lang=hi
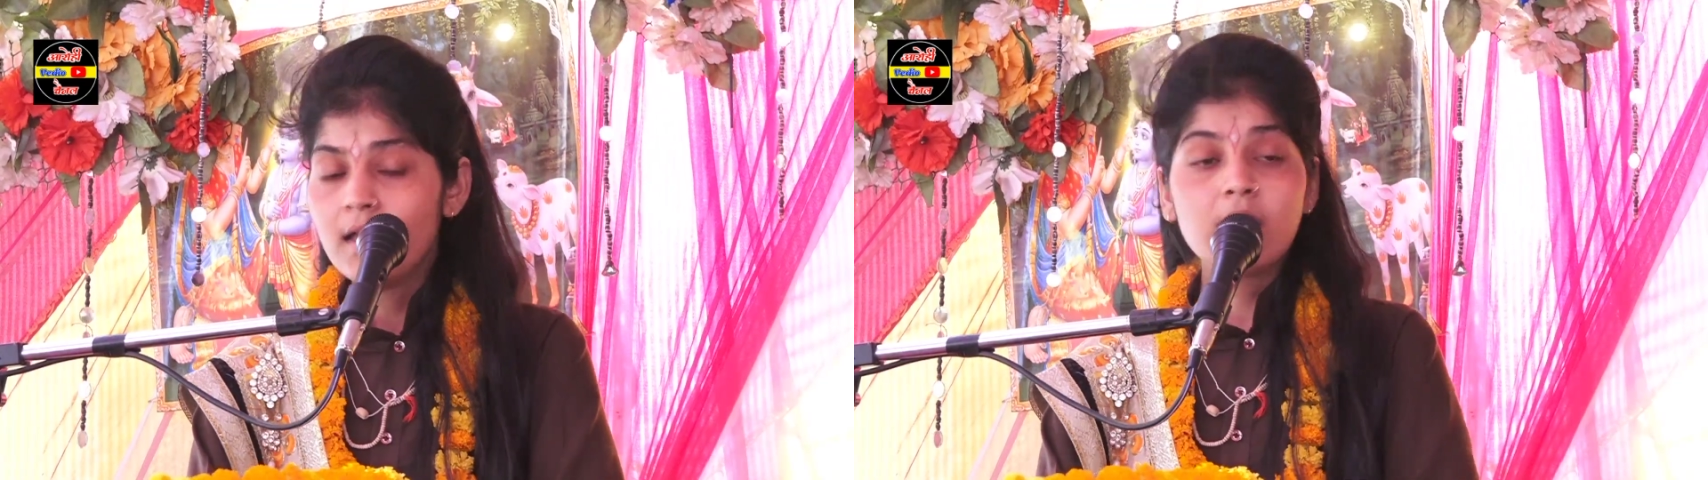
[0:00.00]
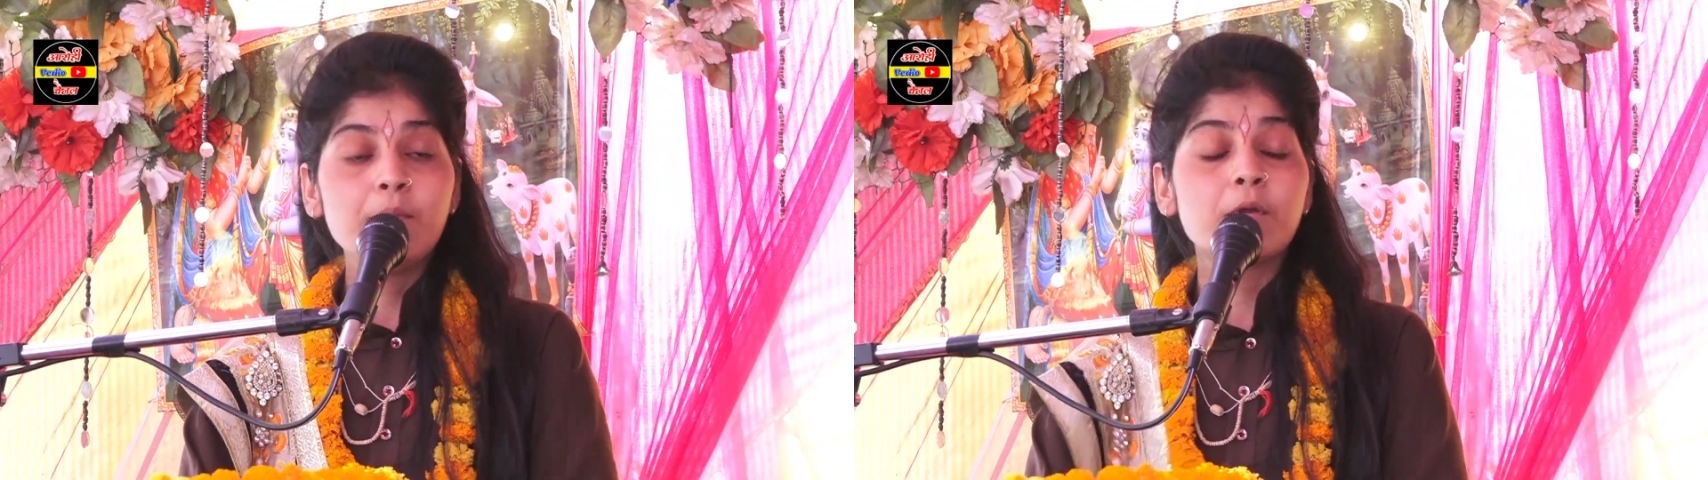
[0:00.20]

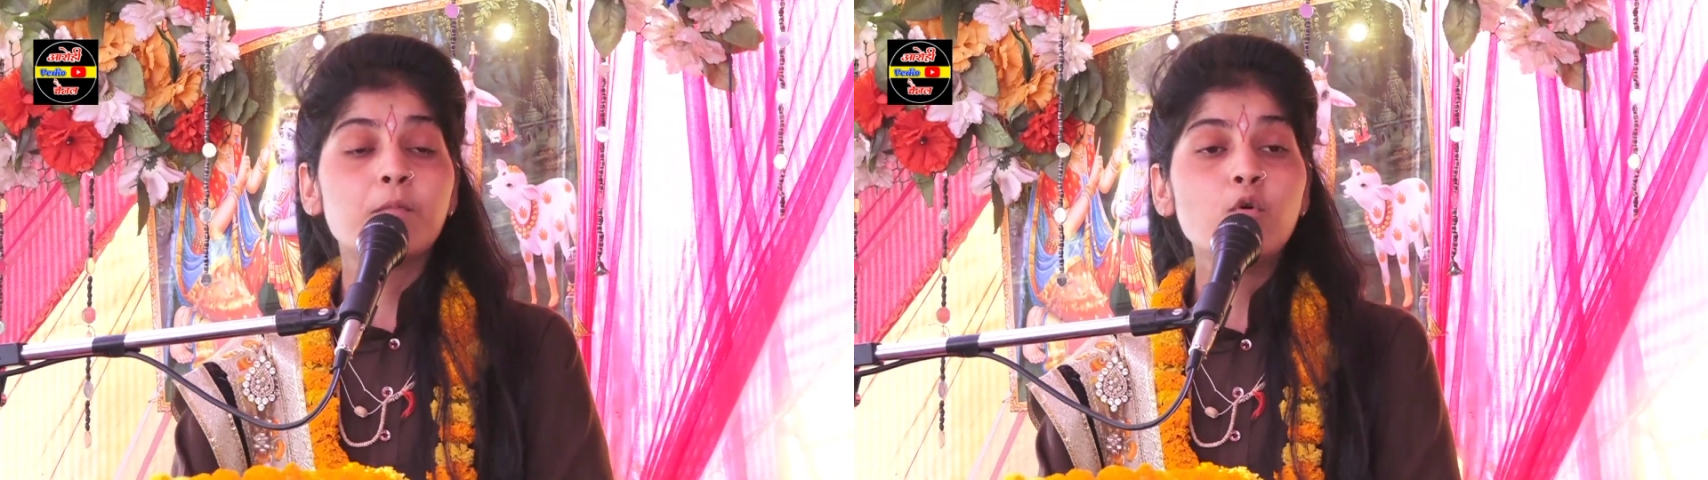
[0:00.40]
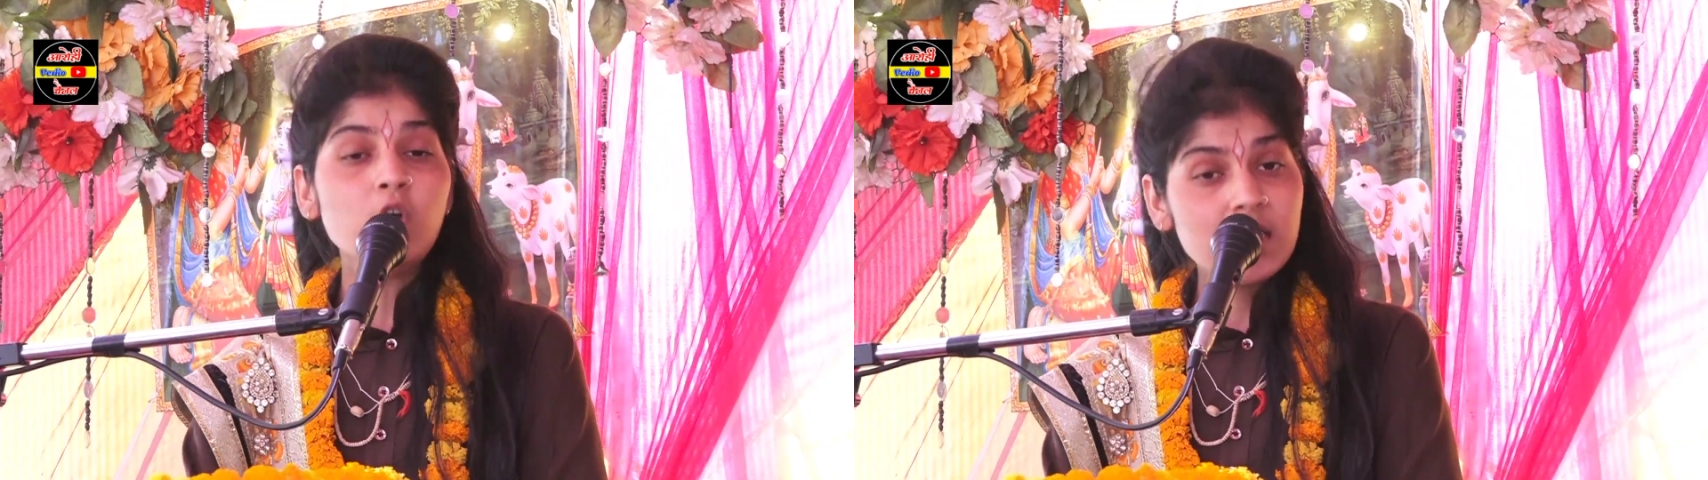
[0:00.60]
कि
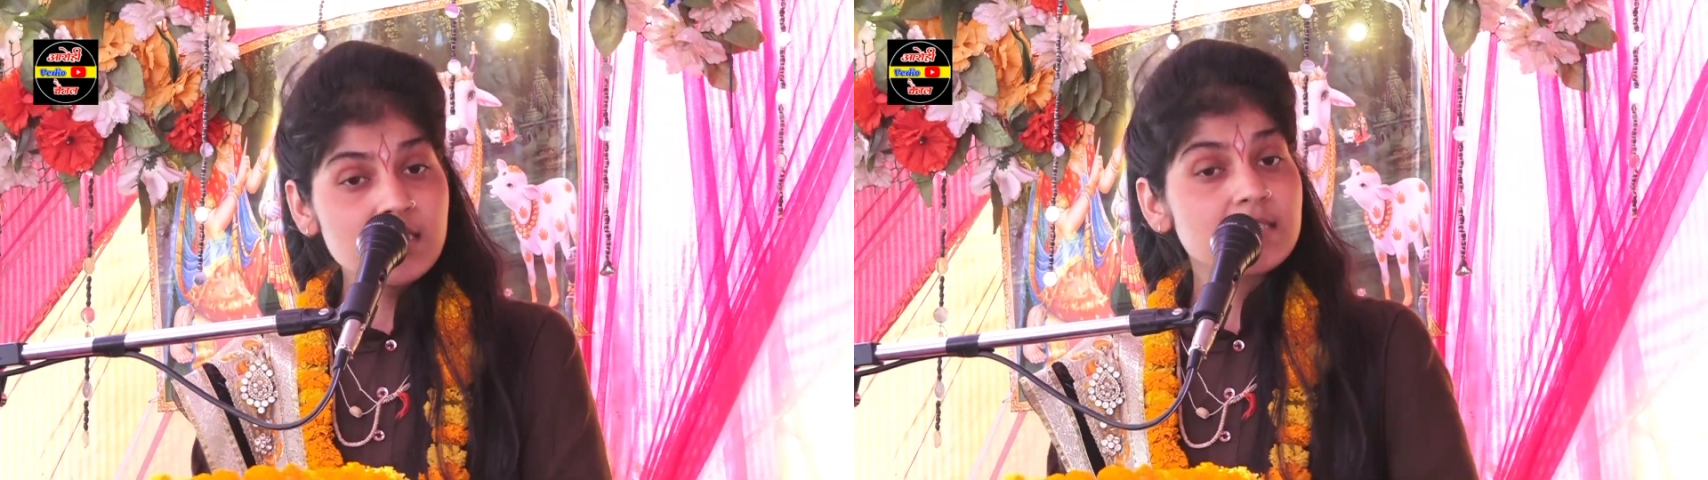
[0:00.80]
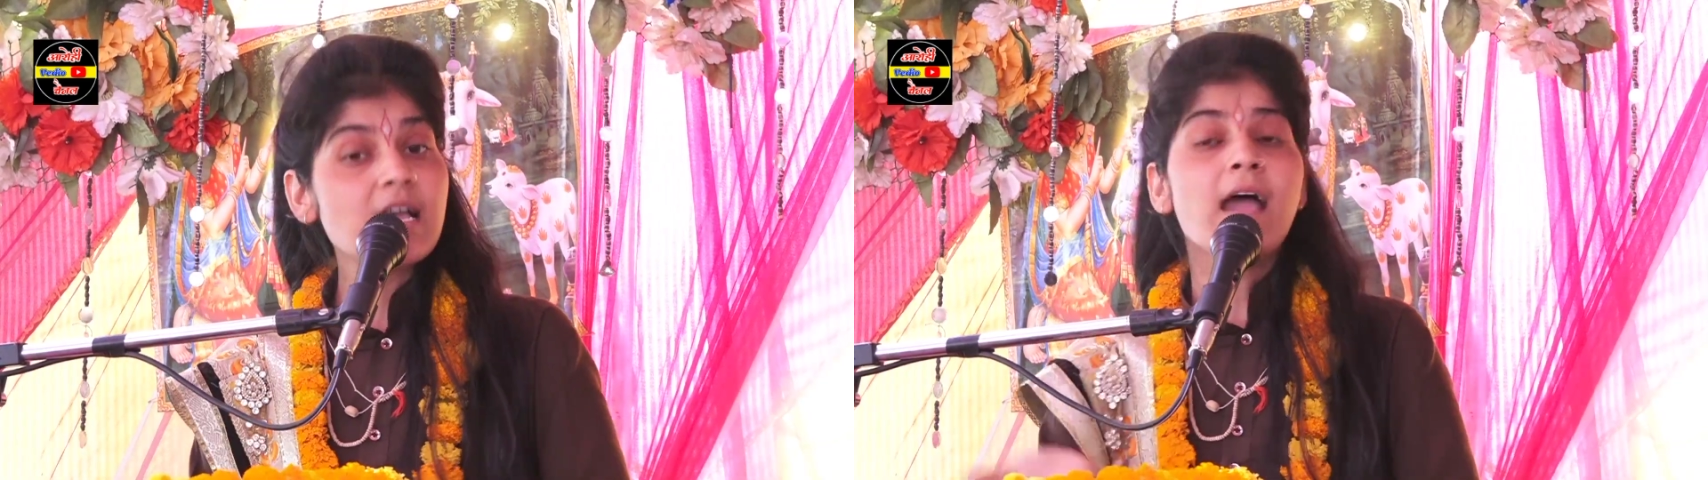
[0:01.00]
प्रभु
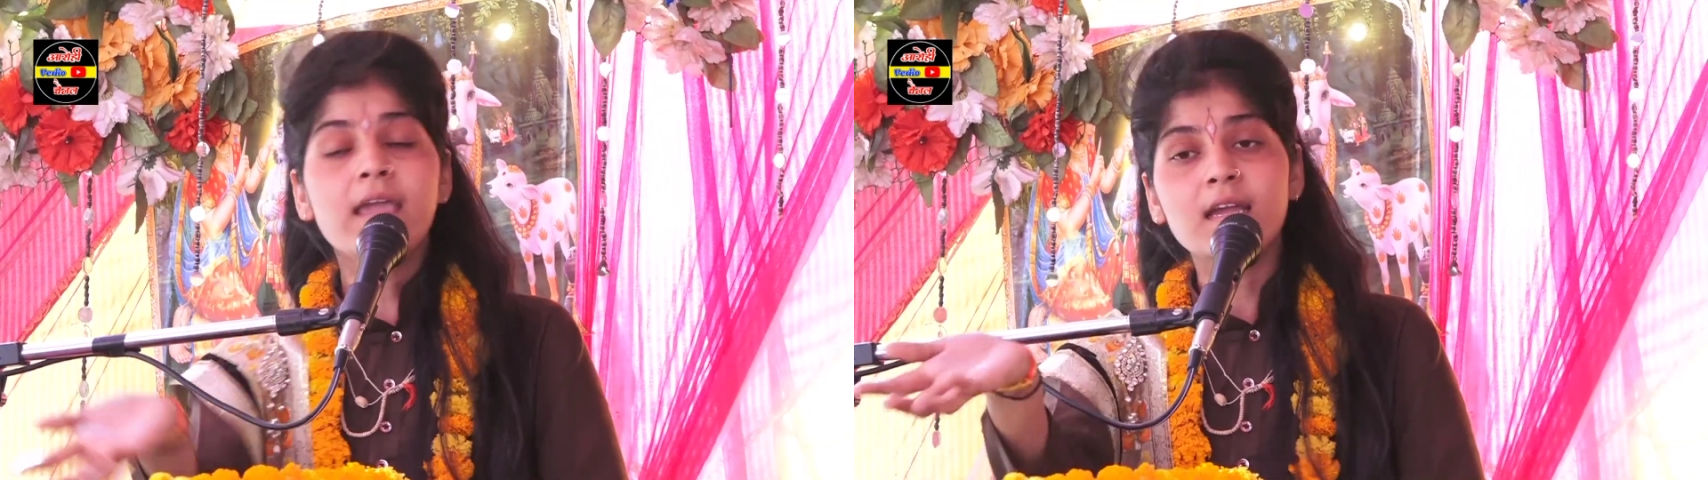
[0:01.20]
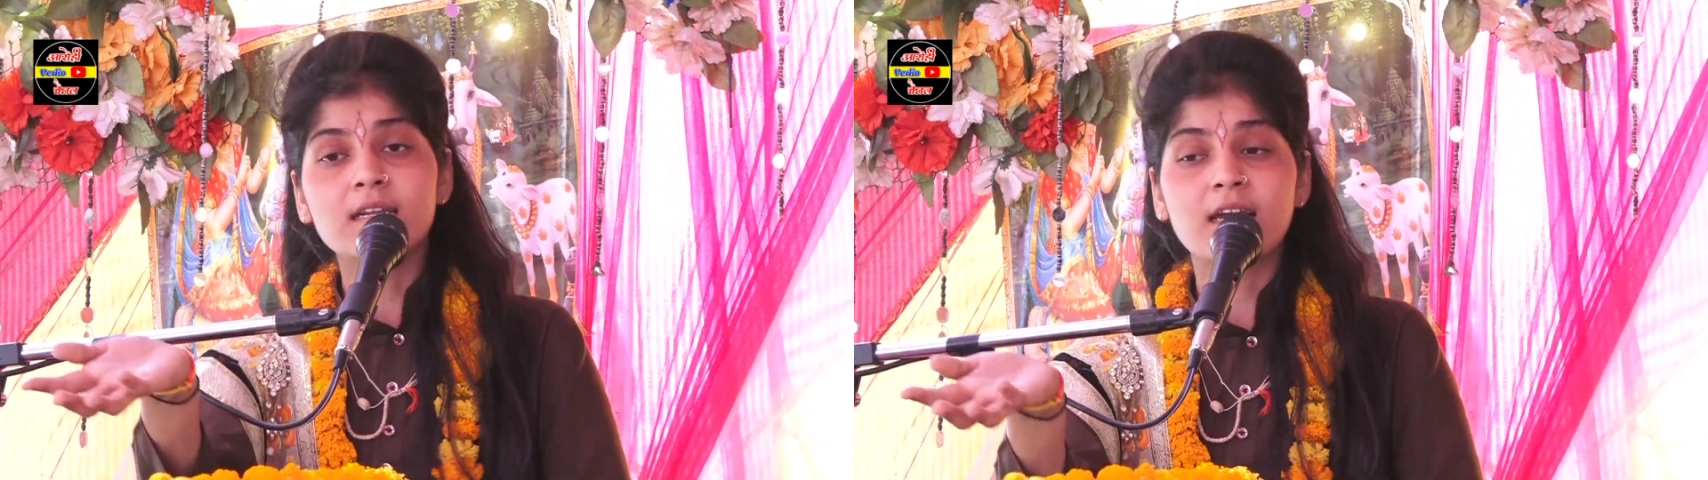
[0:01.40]
इसका एक